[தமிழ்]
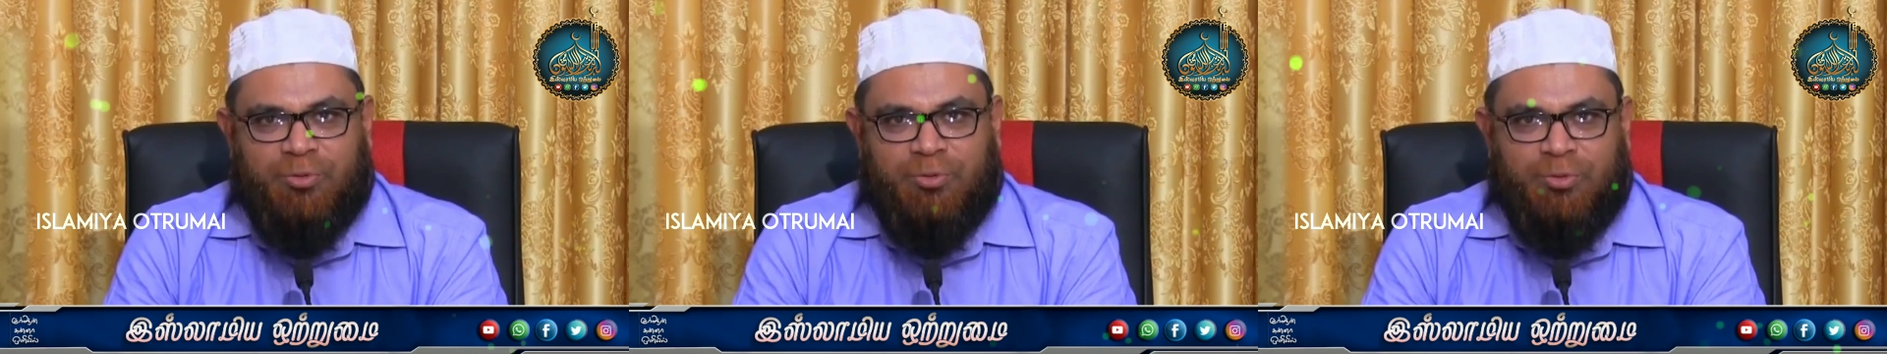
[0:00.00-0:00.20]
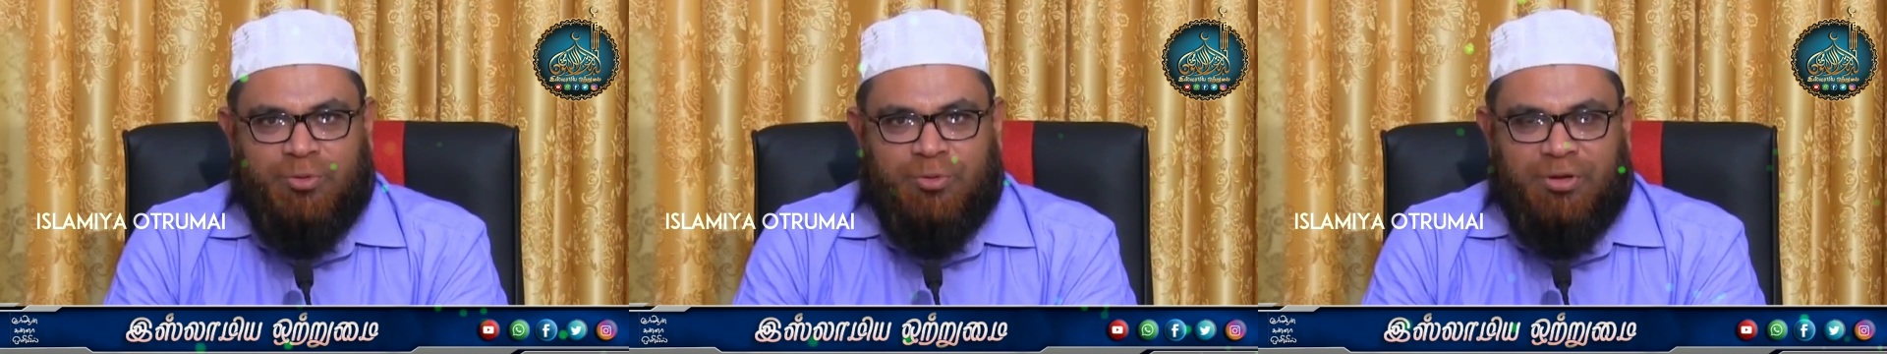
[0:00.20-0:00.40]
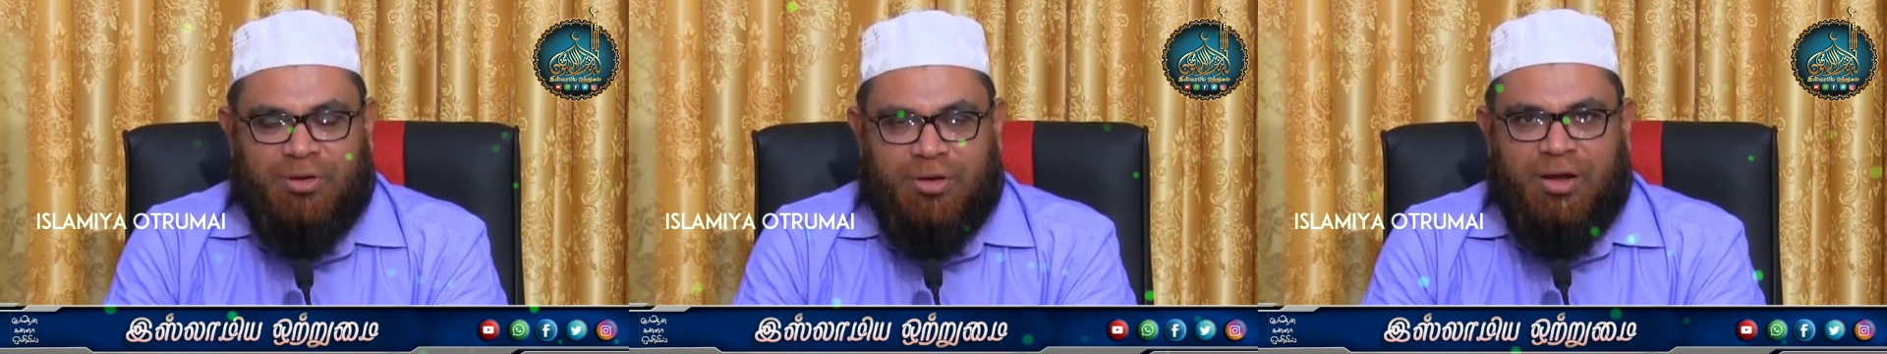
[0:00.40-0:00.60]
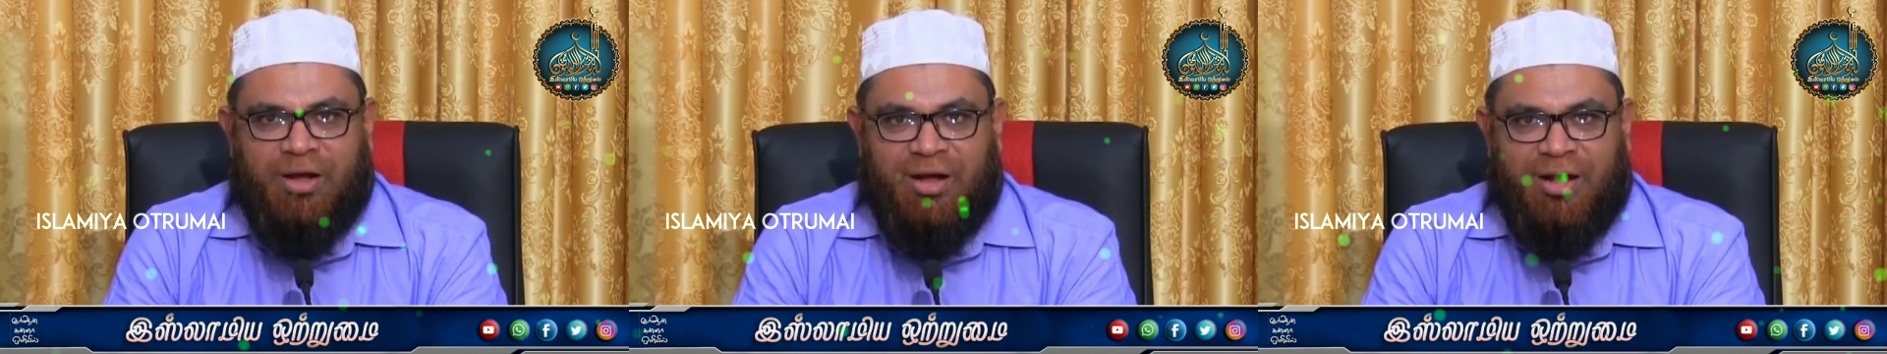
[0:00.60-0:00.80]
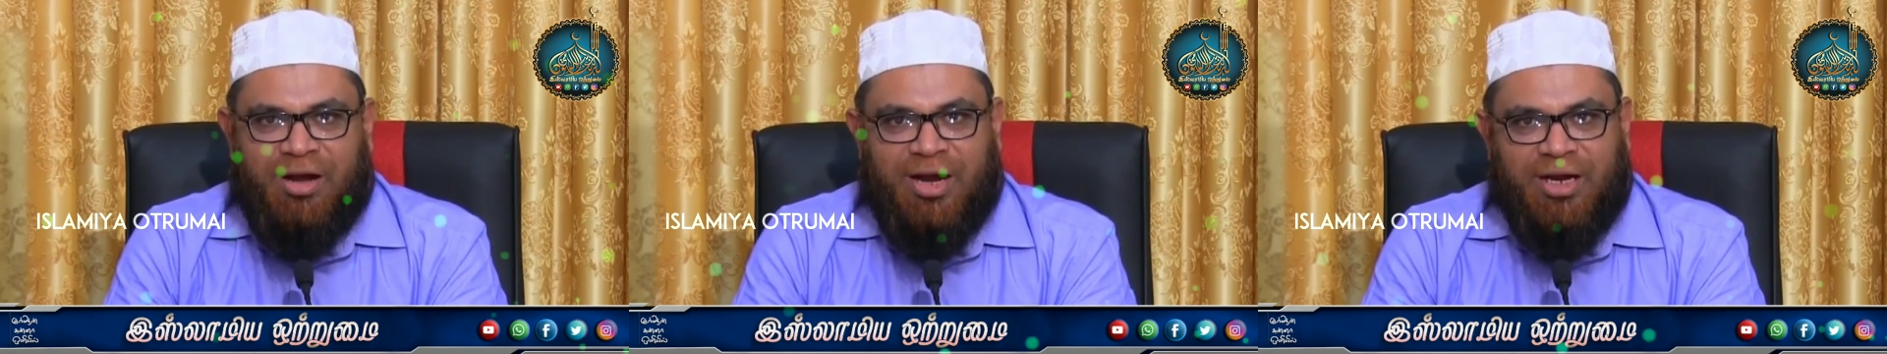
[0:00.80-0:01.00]
ஒரு
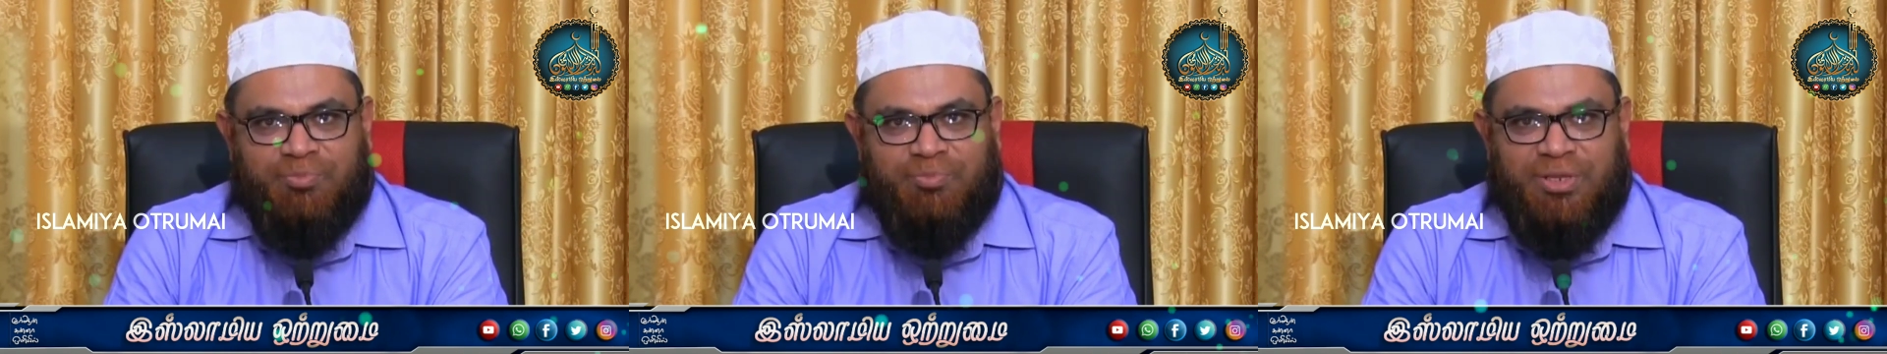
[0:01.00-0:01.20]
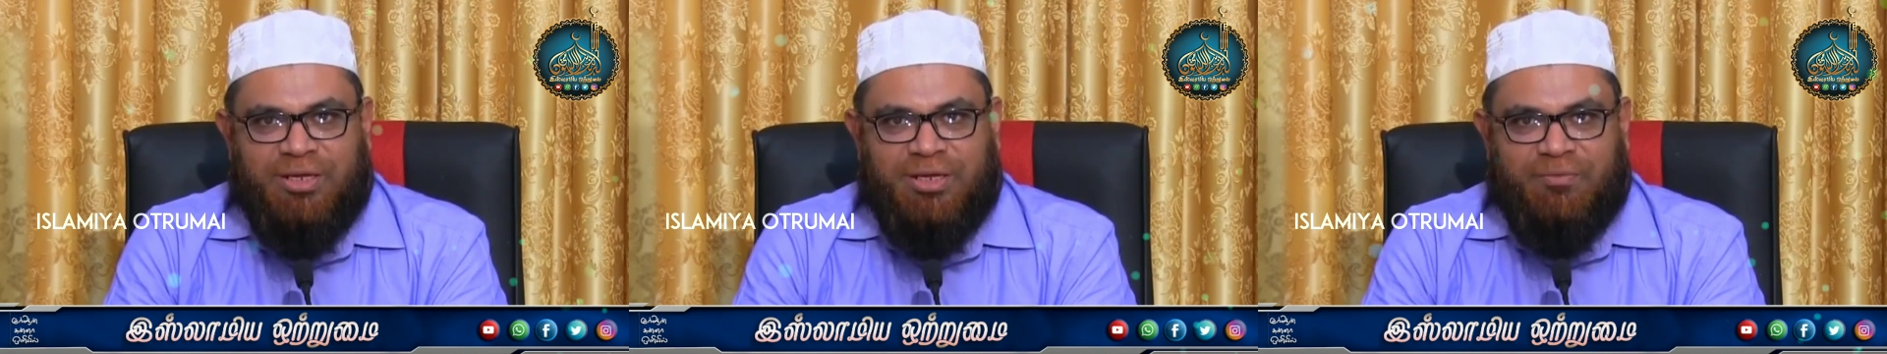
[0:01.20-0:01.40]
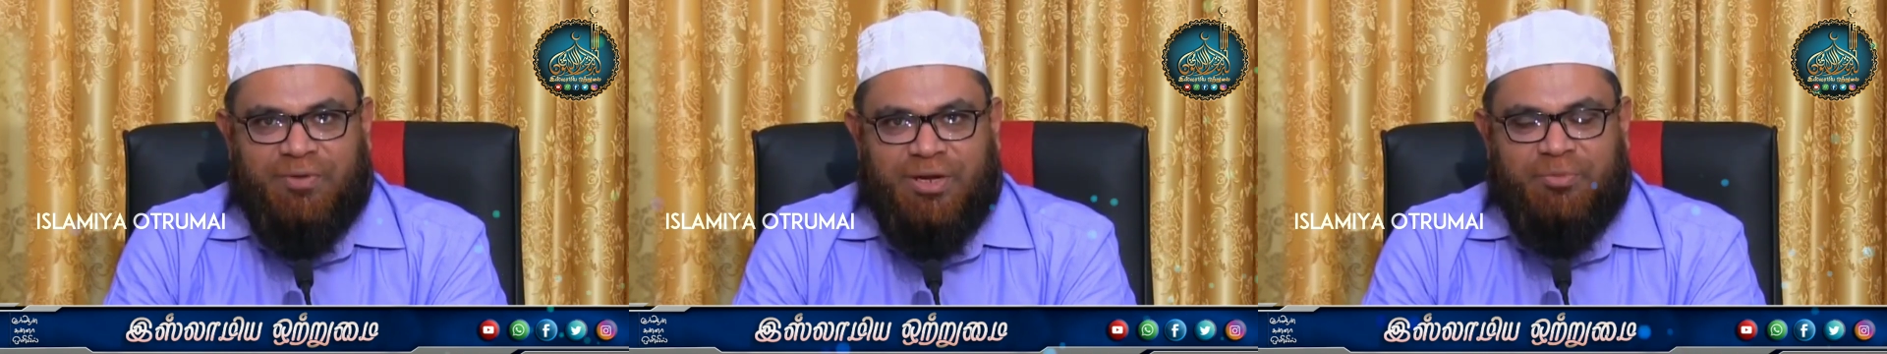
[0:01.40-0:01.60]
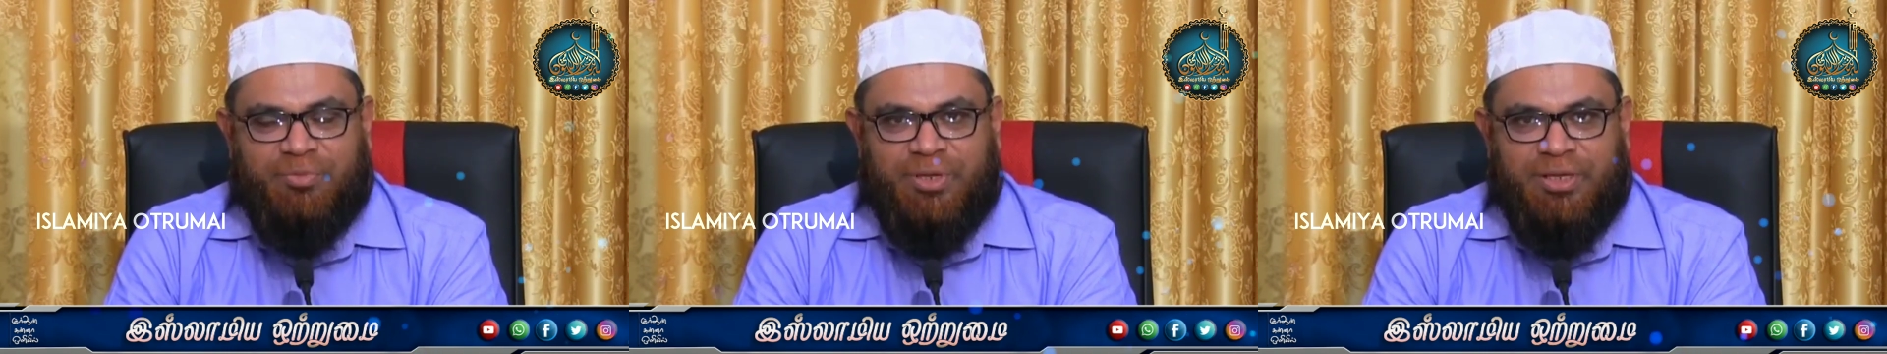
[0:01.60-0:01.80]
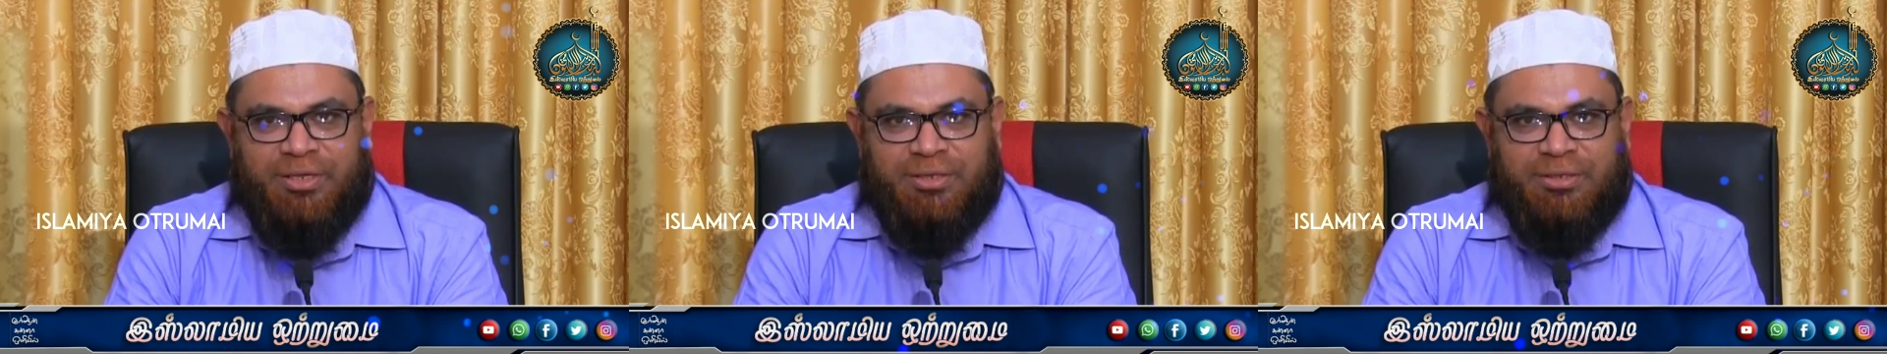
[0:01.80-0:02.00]
ஆன்மீக
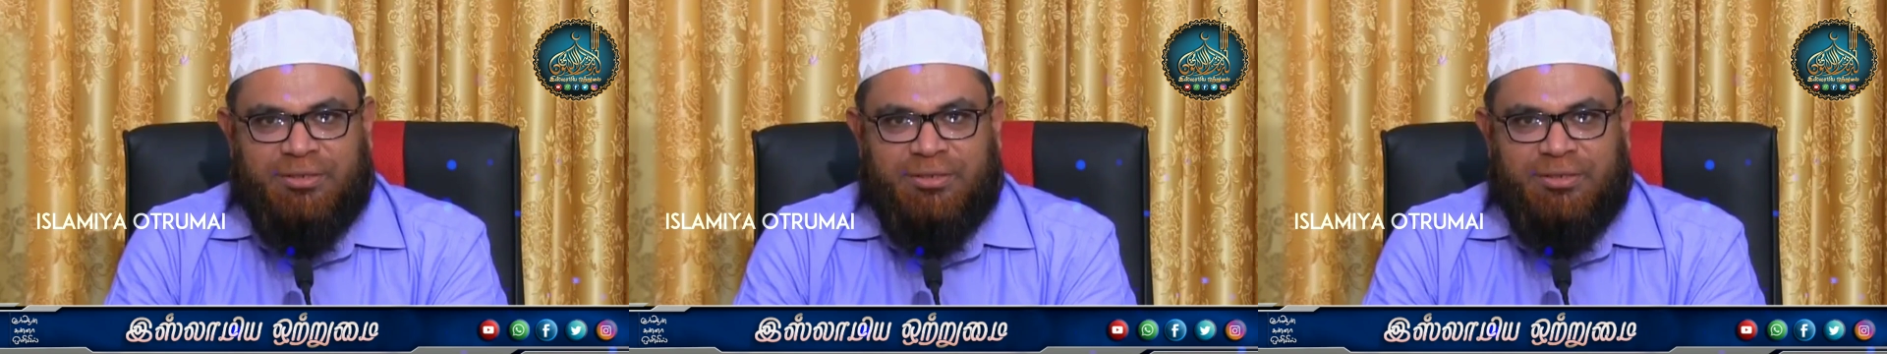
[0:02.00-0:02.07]
வறுமை